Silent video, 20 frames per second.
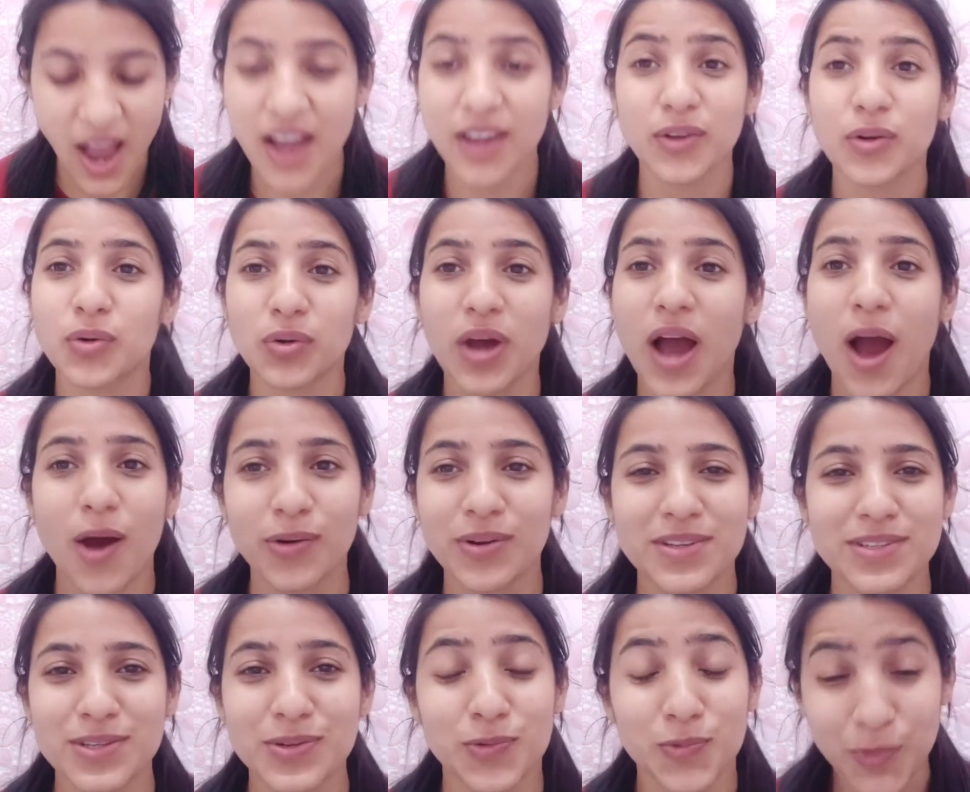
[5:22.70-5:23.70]
आई डोंट नो हाउ
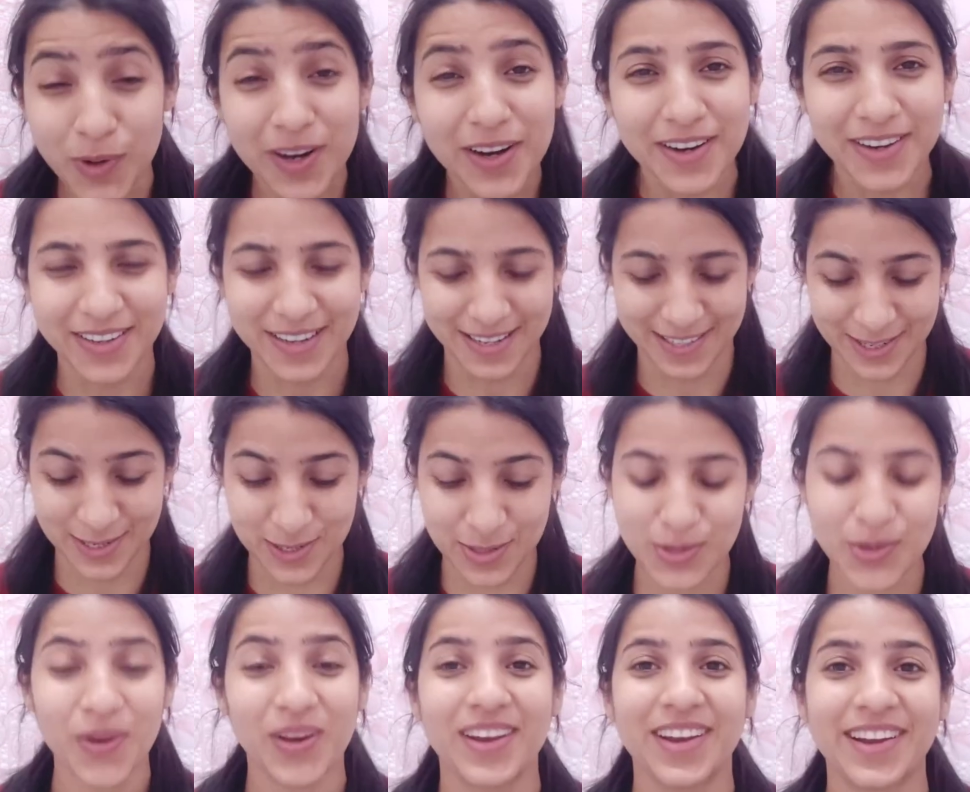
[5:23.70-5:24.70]
डज इट वर्क एंड
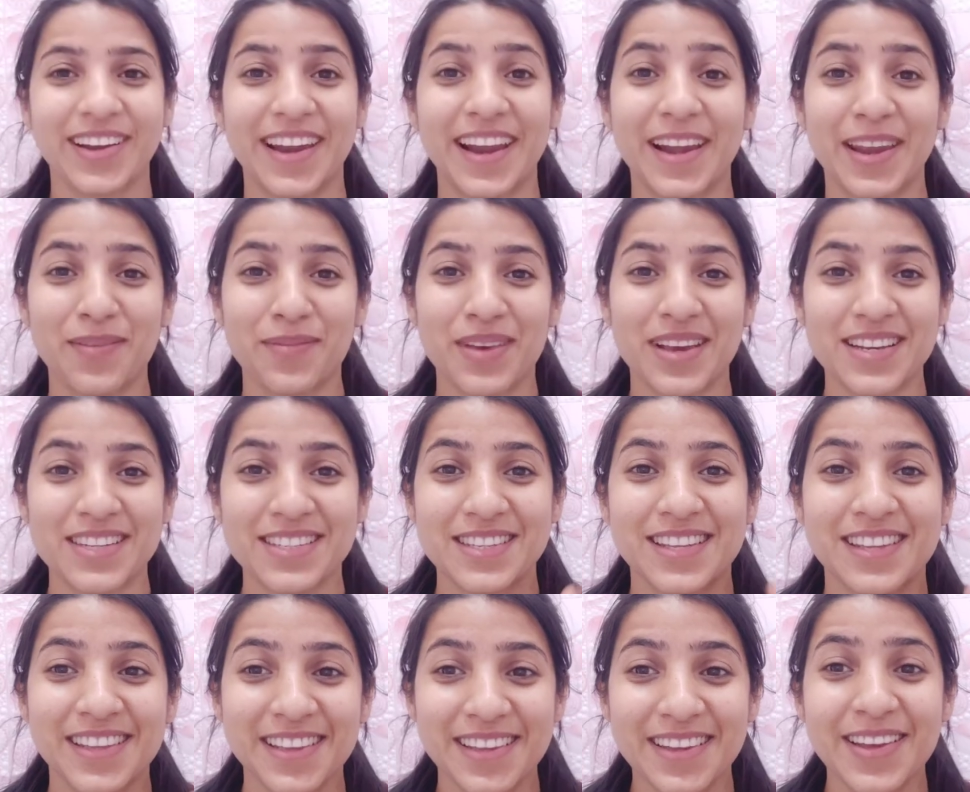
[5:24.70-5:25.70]
सो इरिटेटिंग
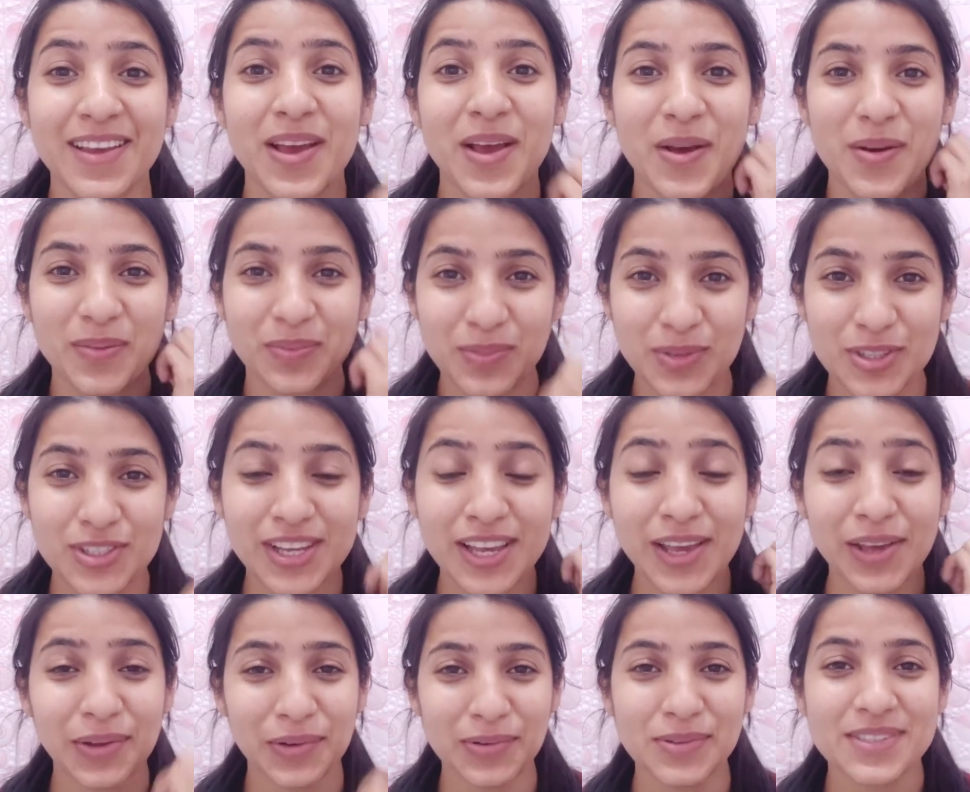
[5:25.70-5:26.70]
बिकॉज मुझे
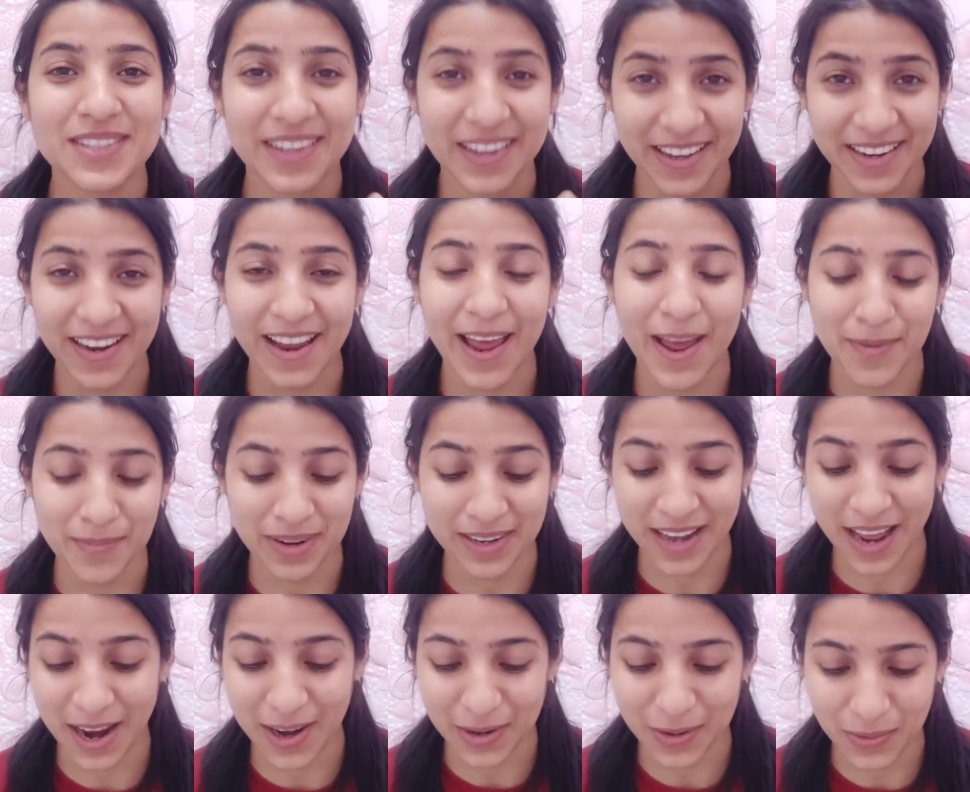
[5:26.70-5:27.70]
यूज़ करना है बट
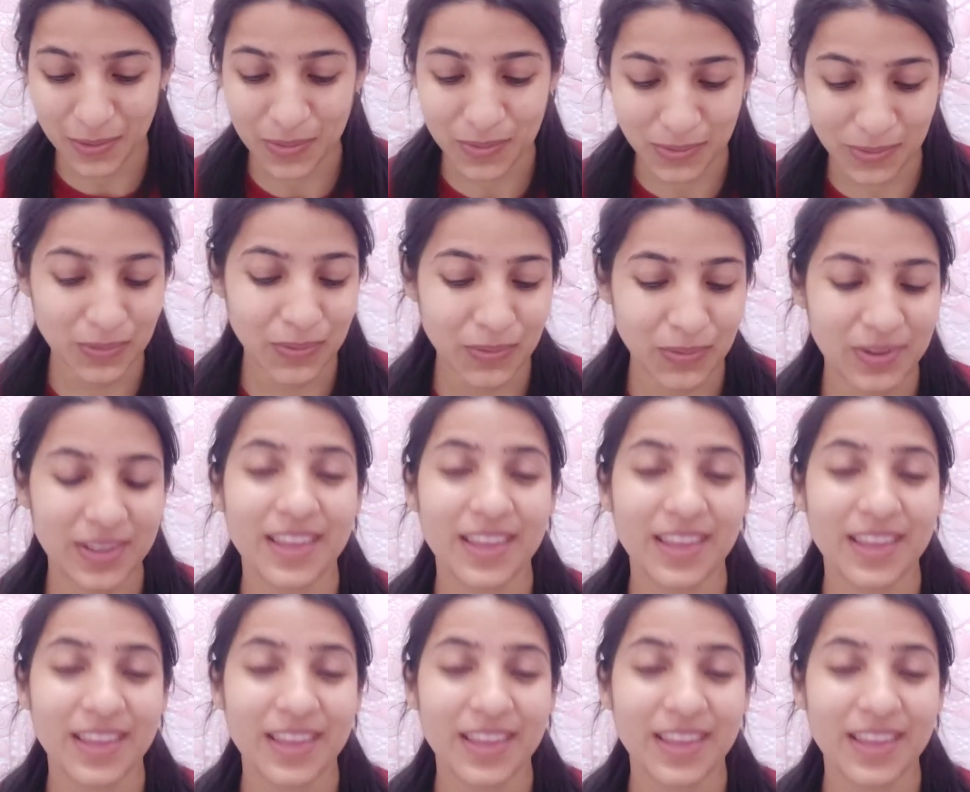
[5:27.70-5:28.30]
आई डोंट नो